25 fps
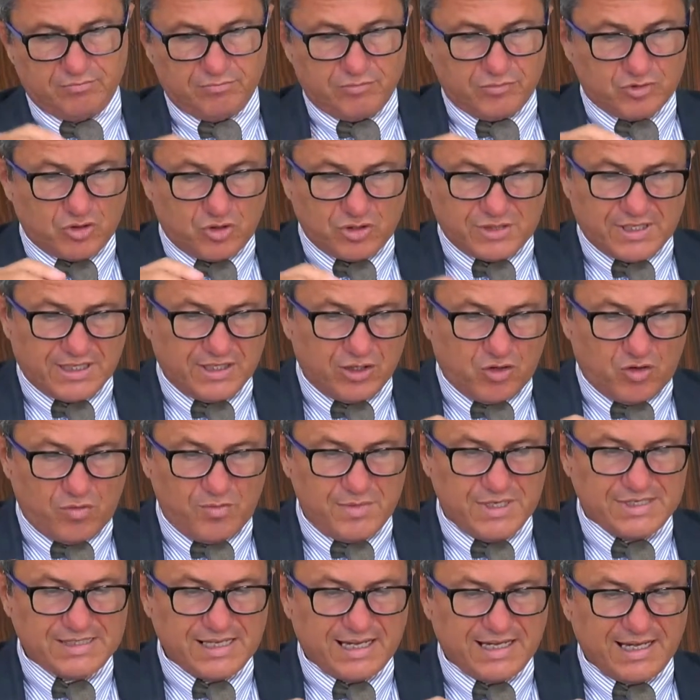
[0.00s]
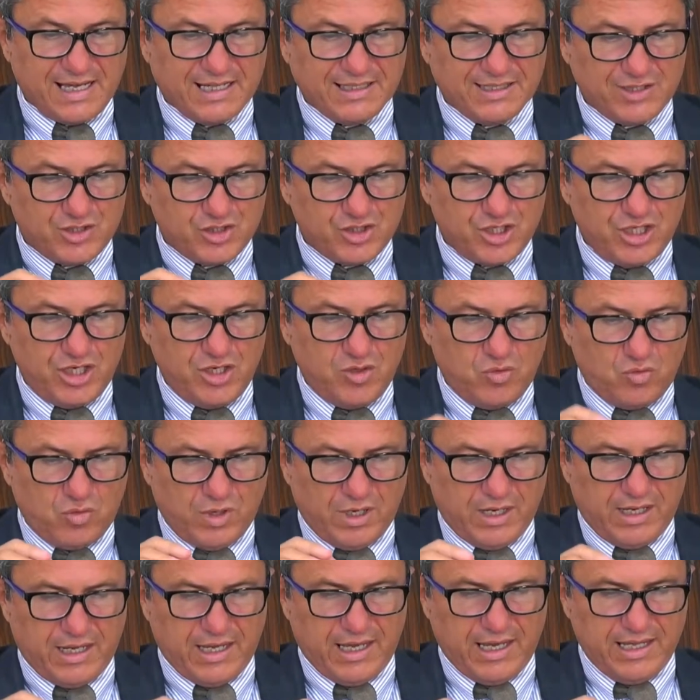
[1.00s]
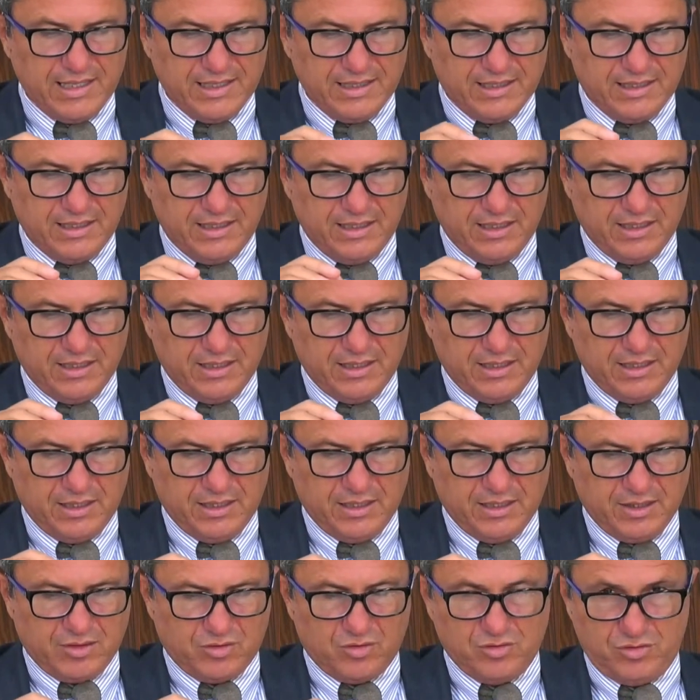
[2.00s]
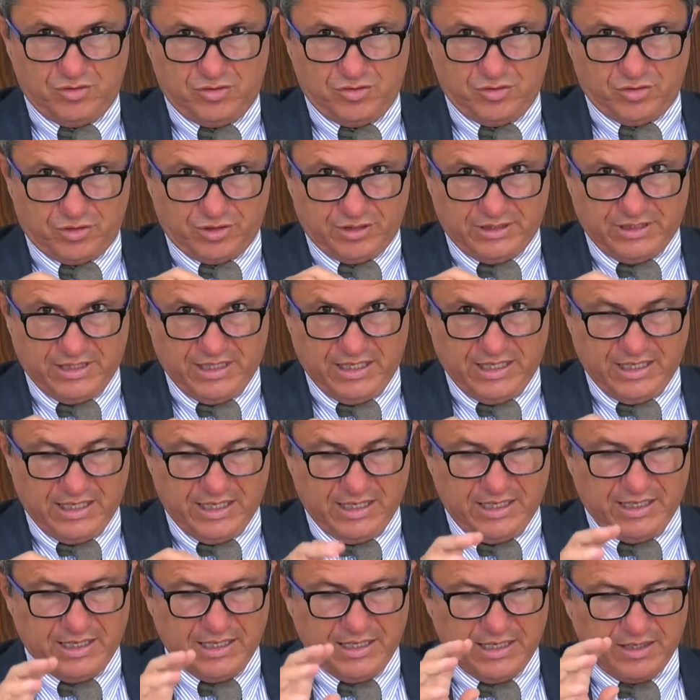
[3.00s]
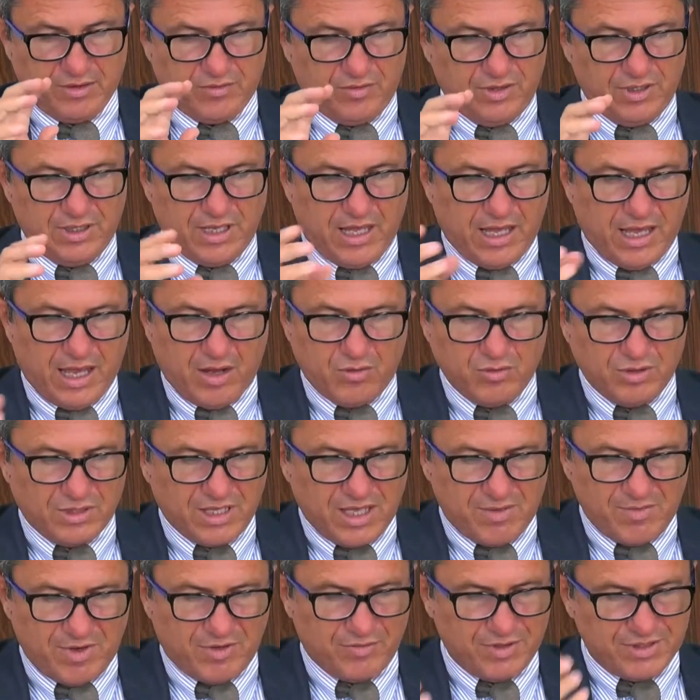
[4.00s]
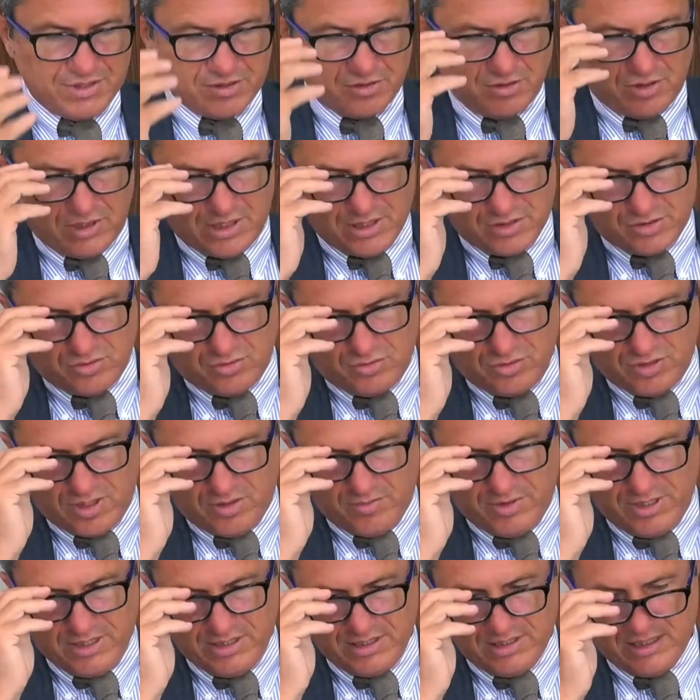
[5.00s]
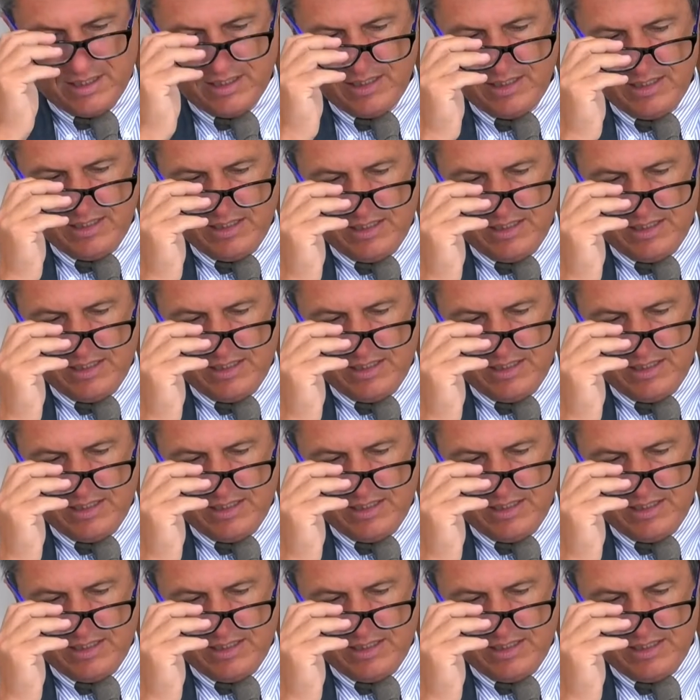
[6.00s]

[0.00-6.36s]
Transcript: sono stati commissariati cinque enti eh, consortili e quindi è un tema questo assolutamente